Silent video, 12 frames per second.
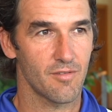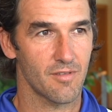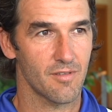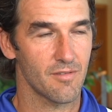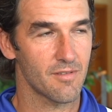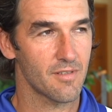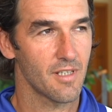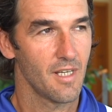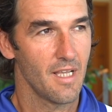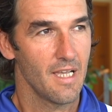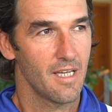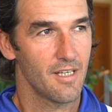und, und
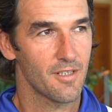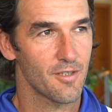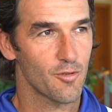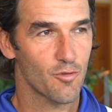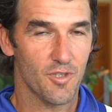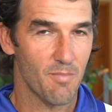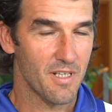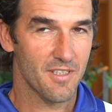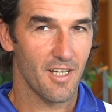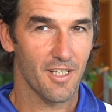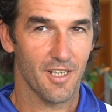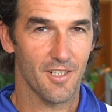das machen
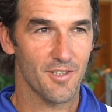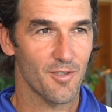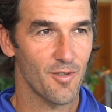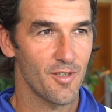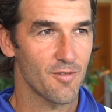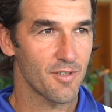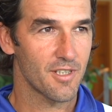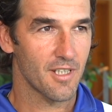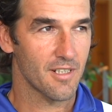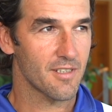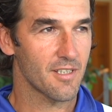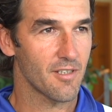Sie alle ganz toll und ich
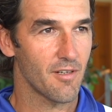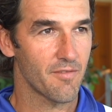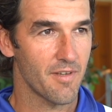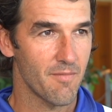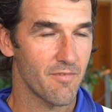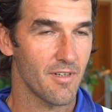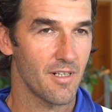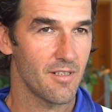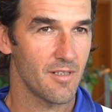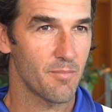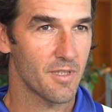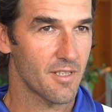denke, dass Sie da auf jeden Fall
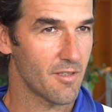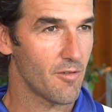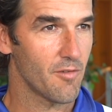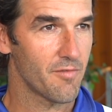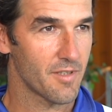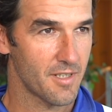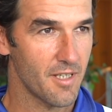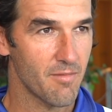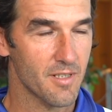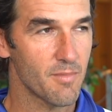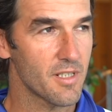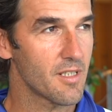ein bisschen auch für sich
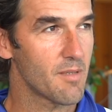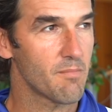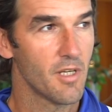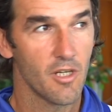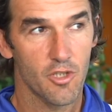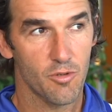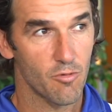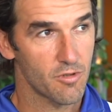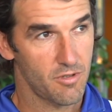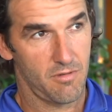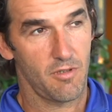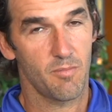was mitnehmen
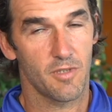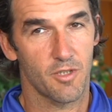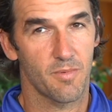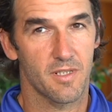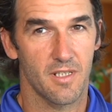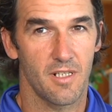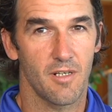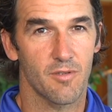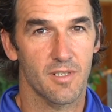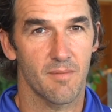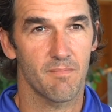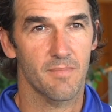und nochmal speziell
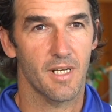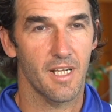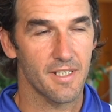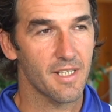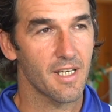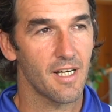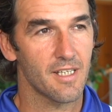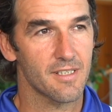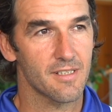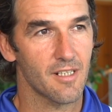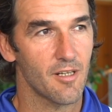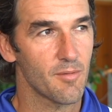aus dem
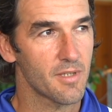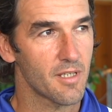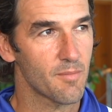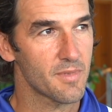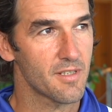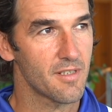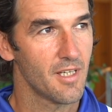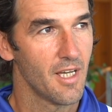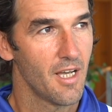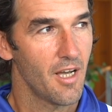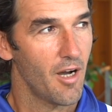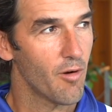Klettergarten, glaube ich, haben Sie
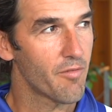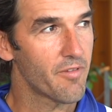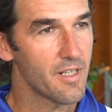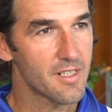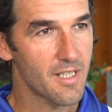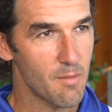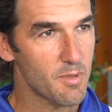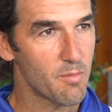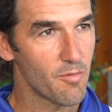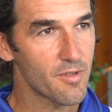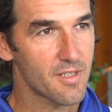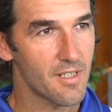auch viel
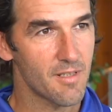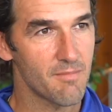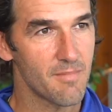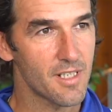Selbstbewusstsein